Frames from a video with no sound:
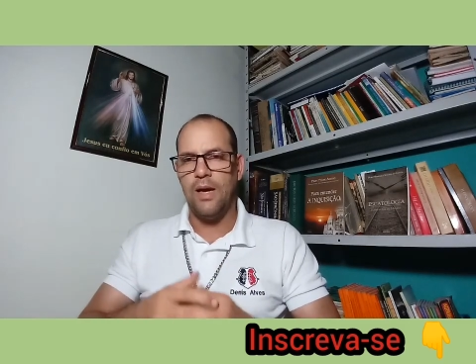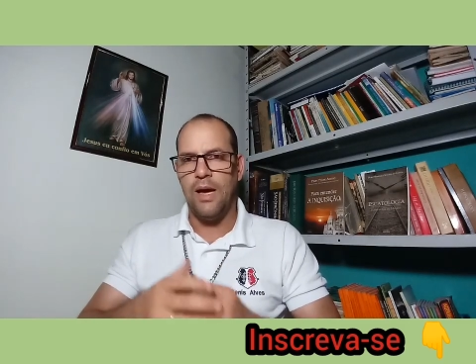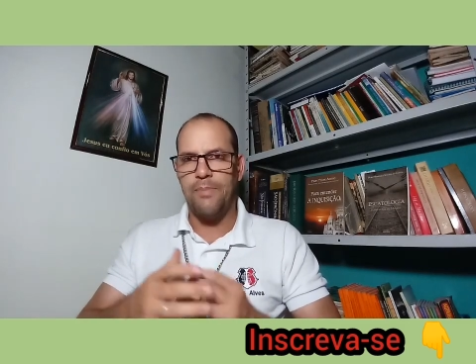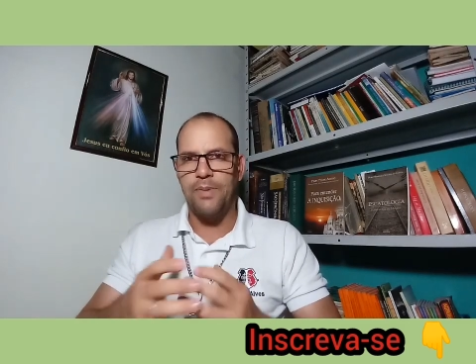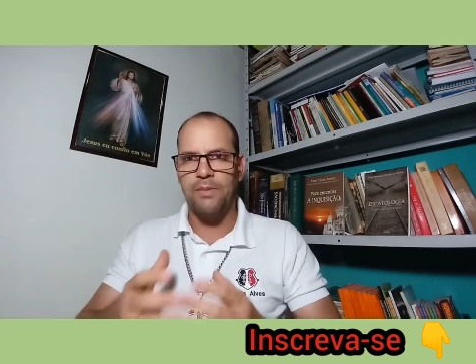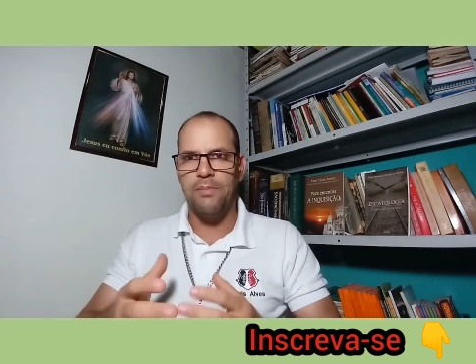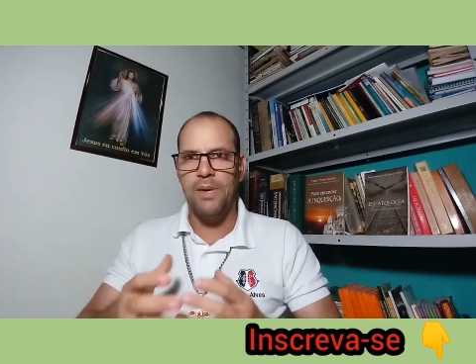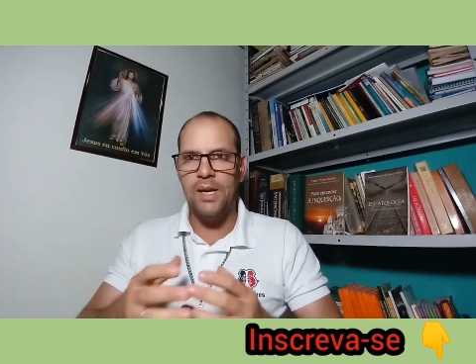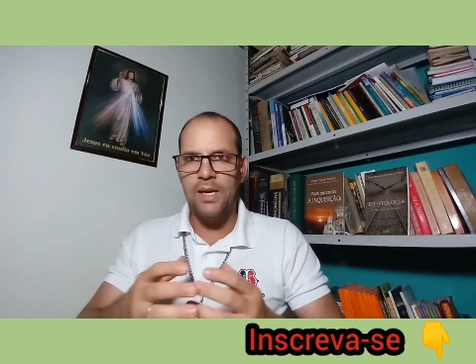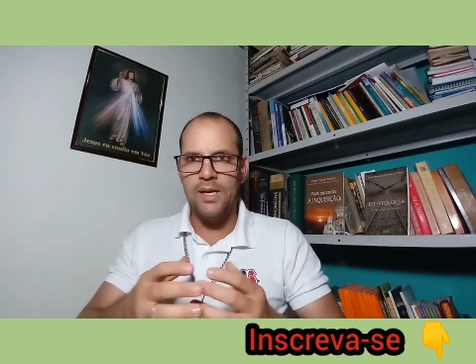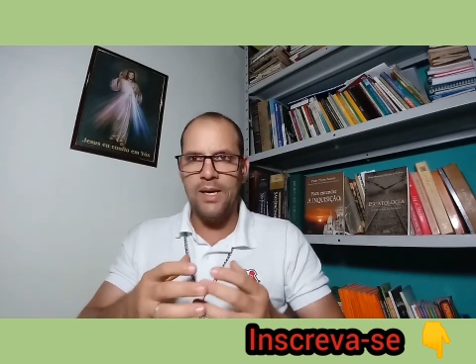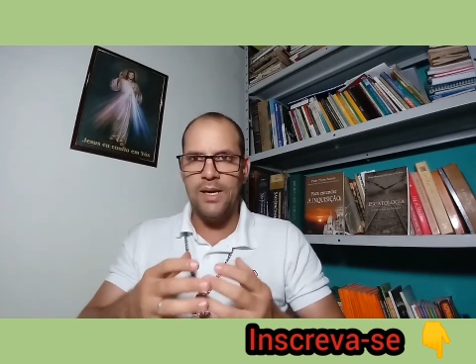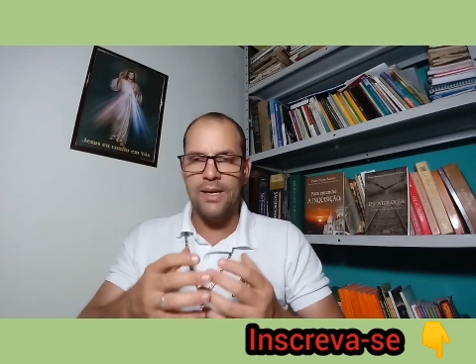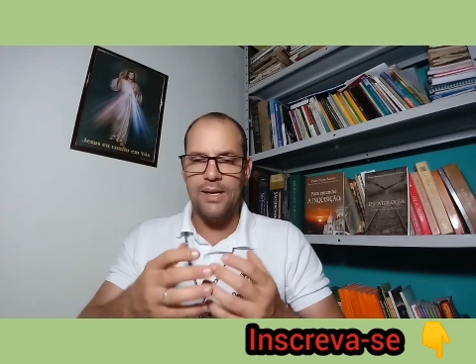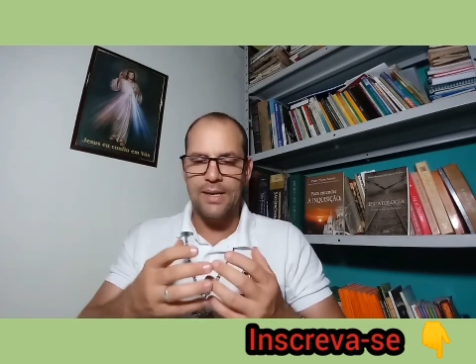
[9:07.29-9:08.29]
A
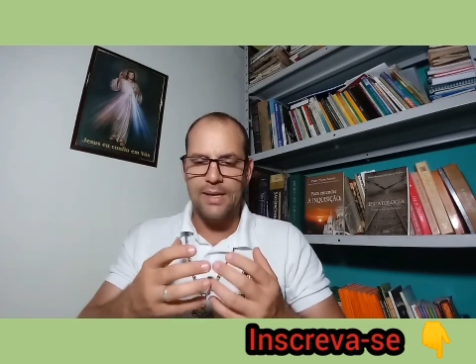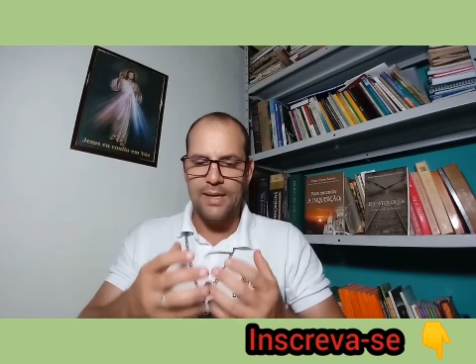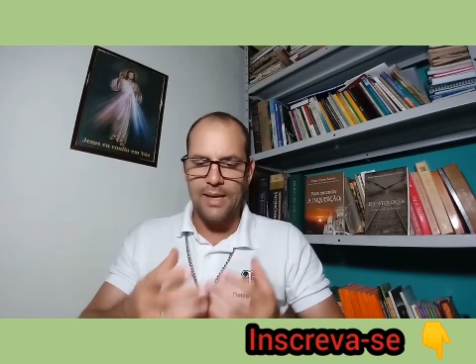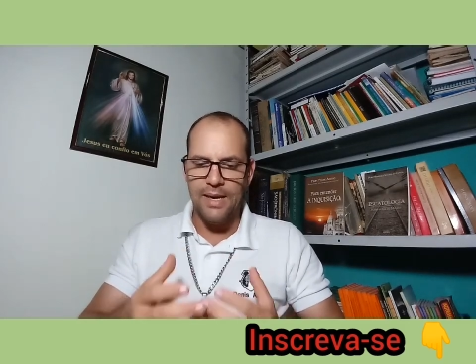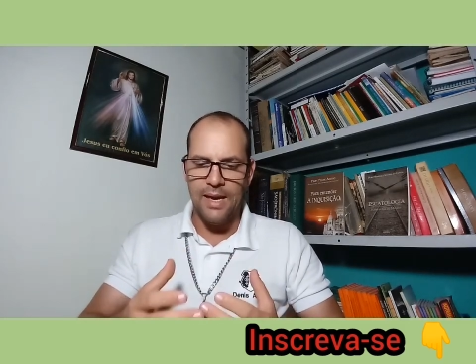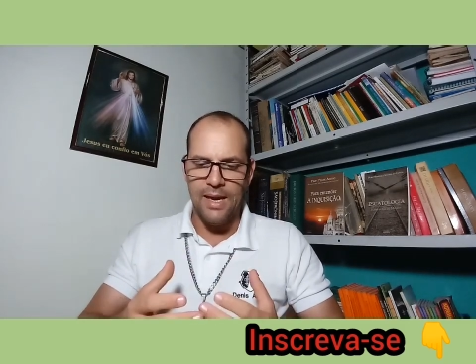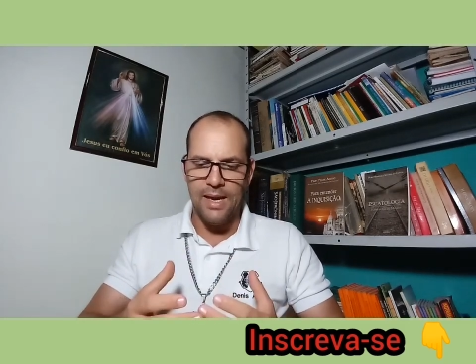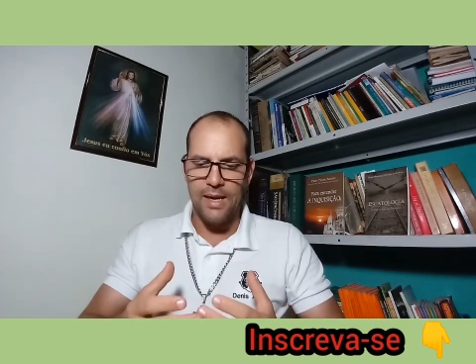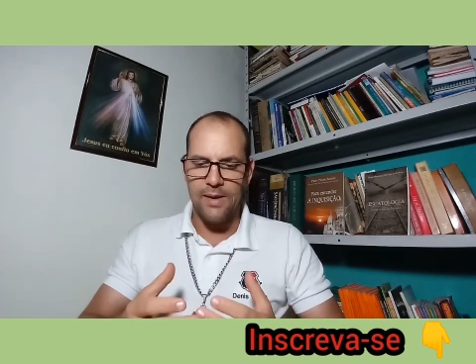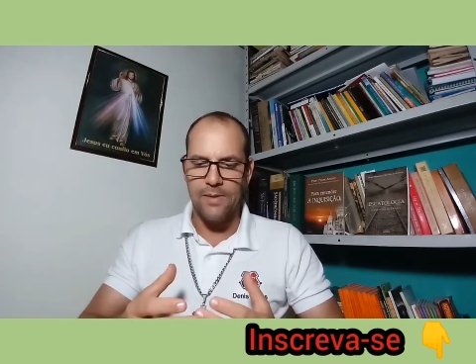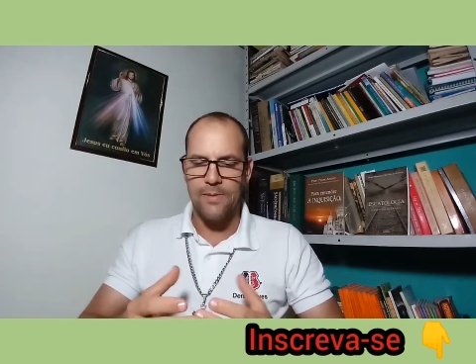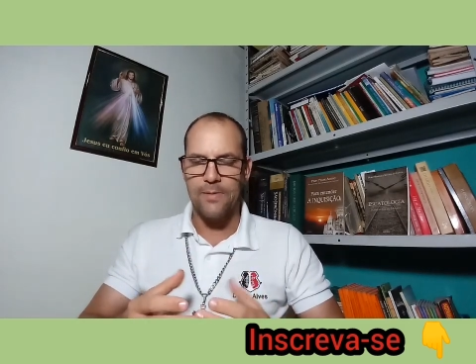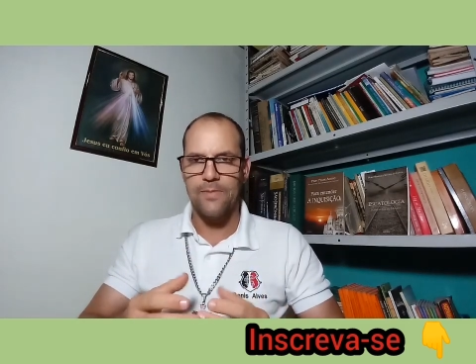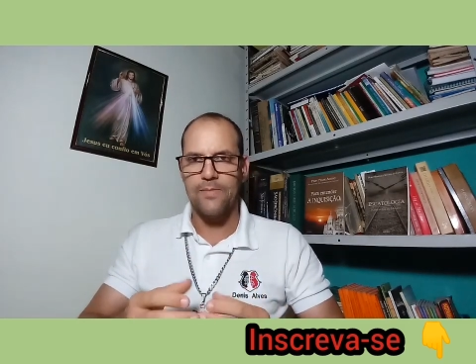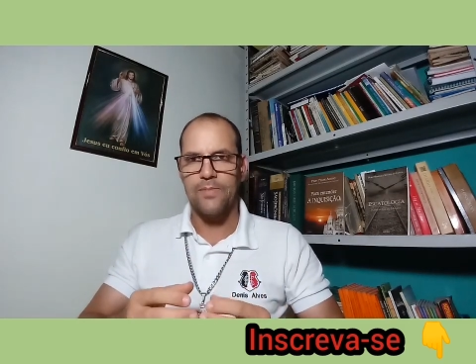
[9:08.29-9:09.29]
primeira é
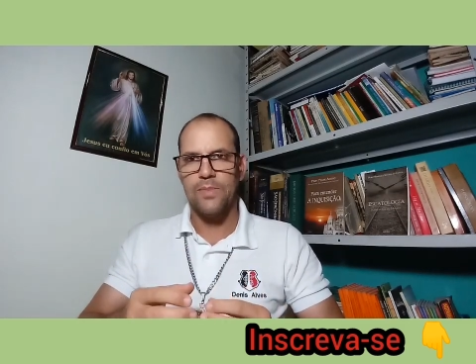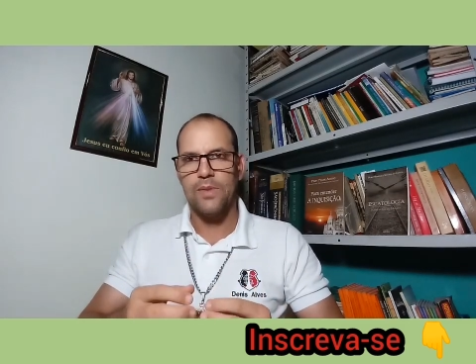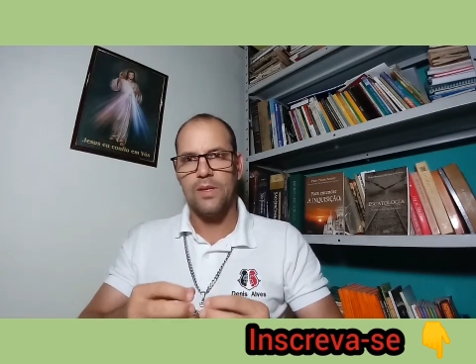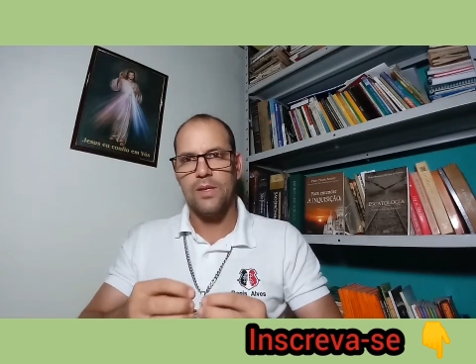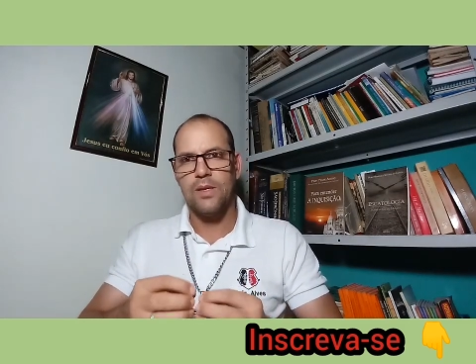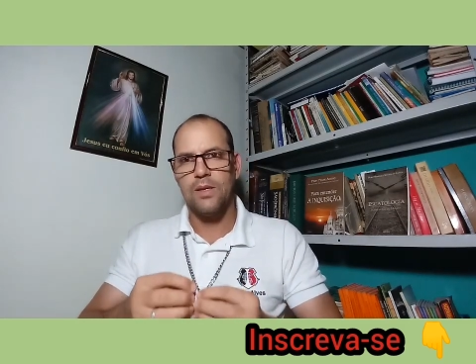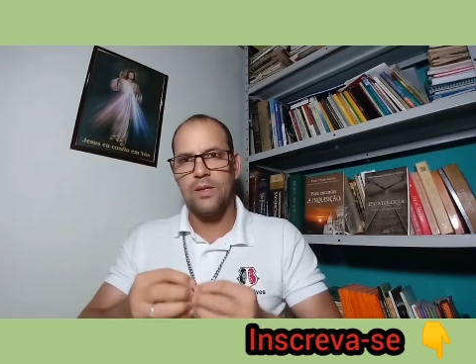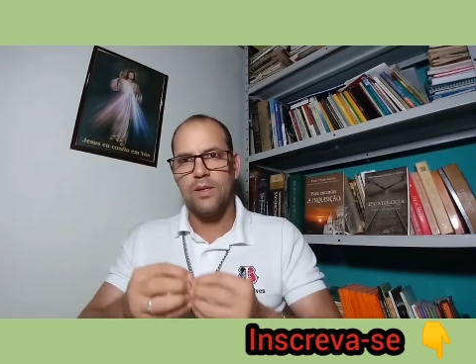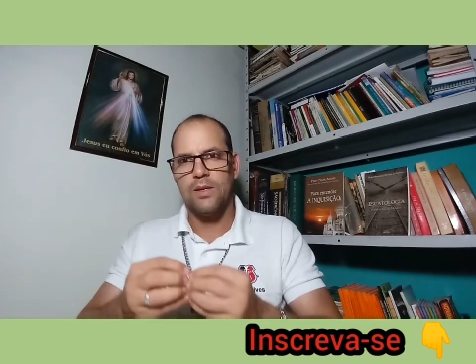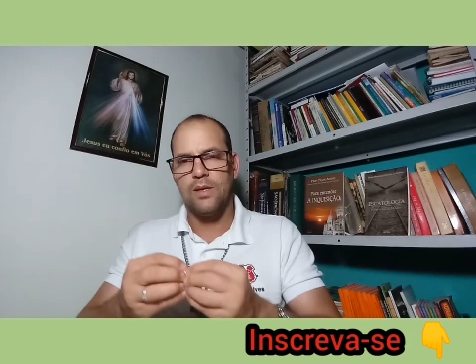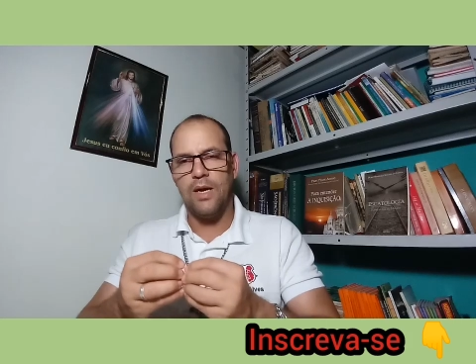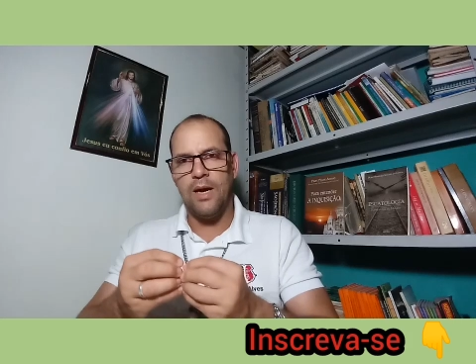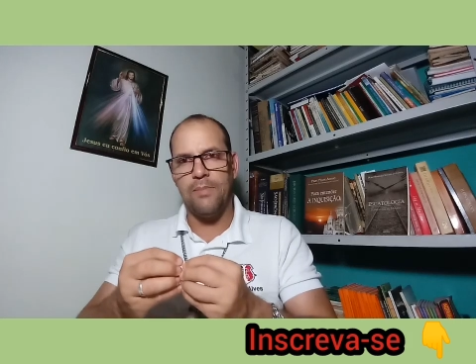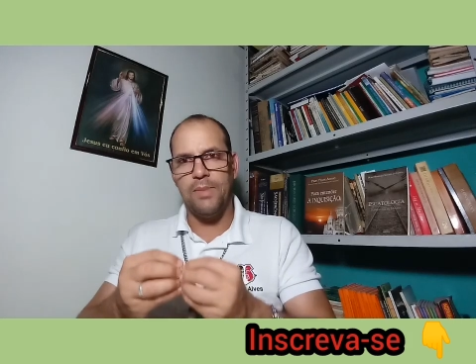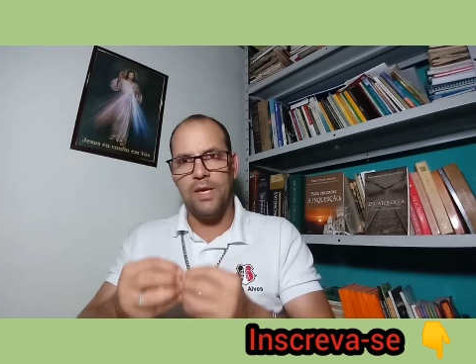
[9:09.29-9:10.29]

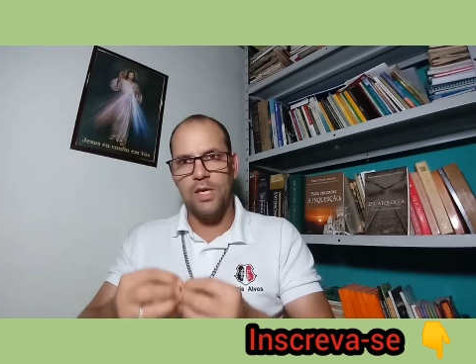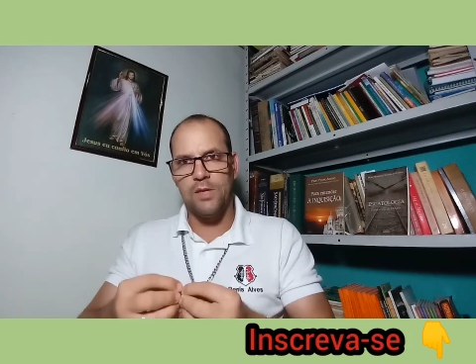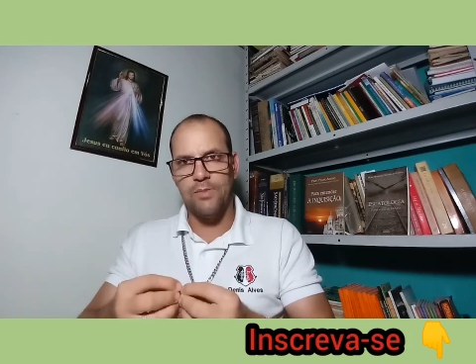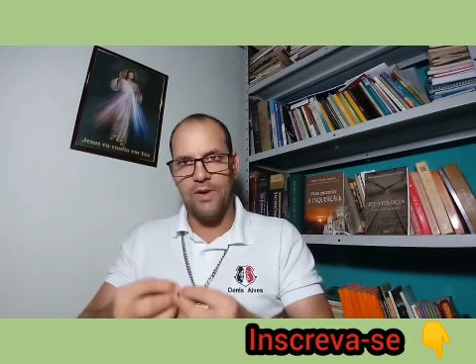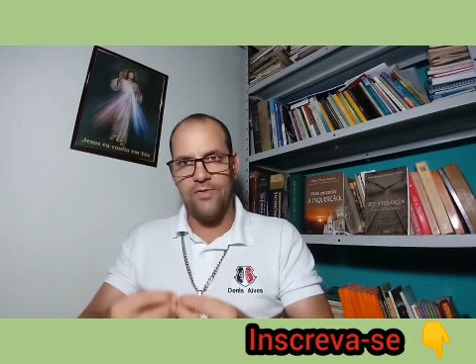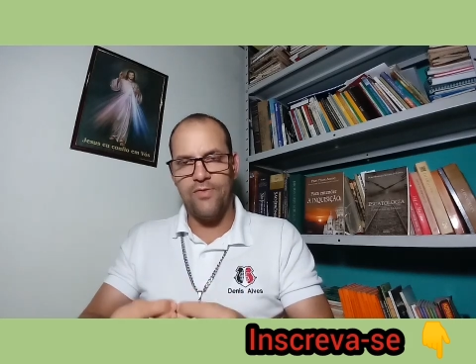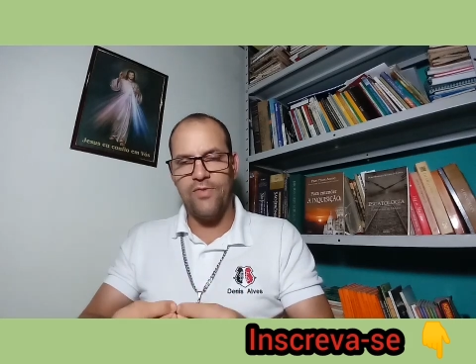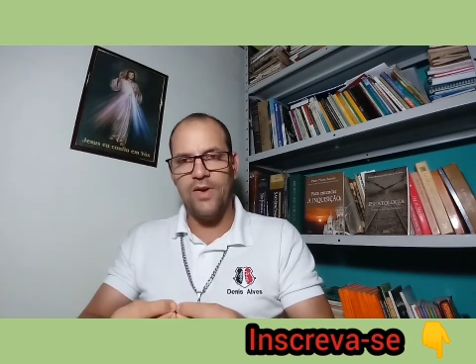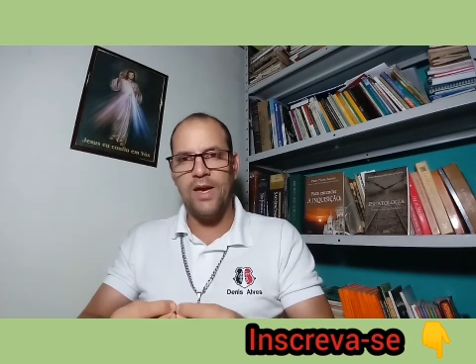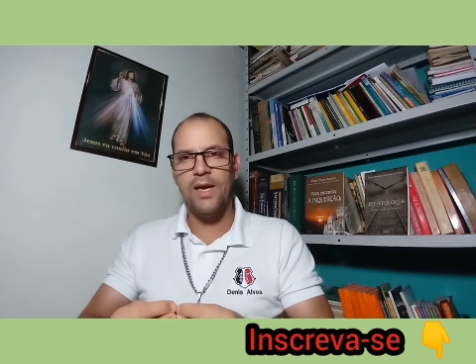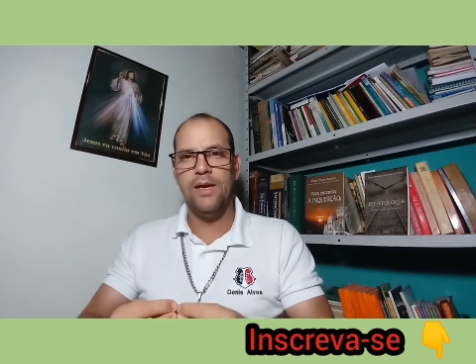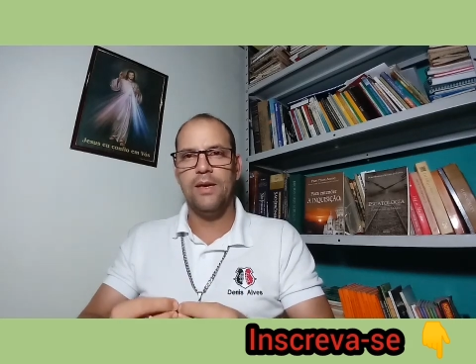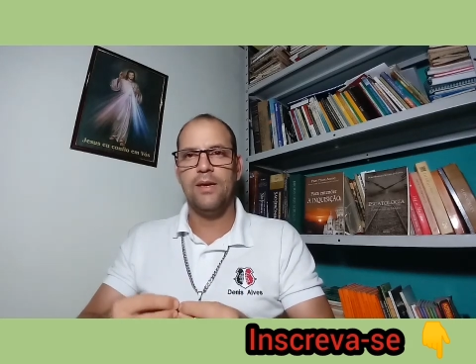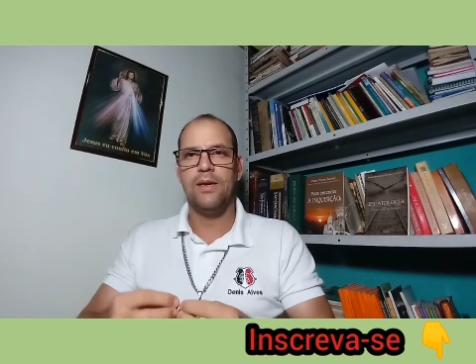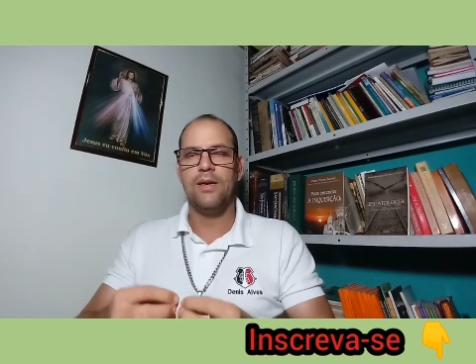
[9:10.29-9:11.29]
a mesma
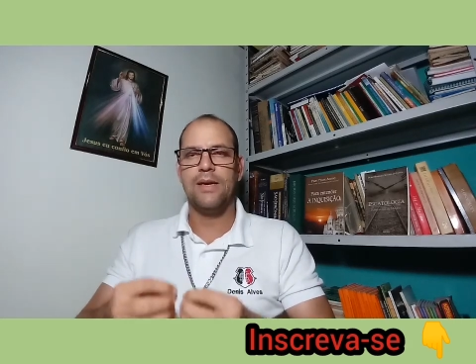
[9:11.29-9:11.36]
fé,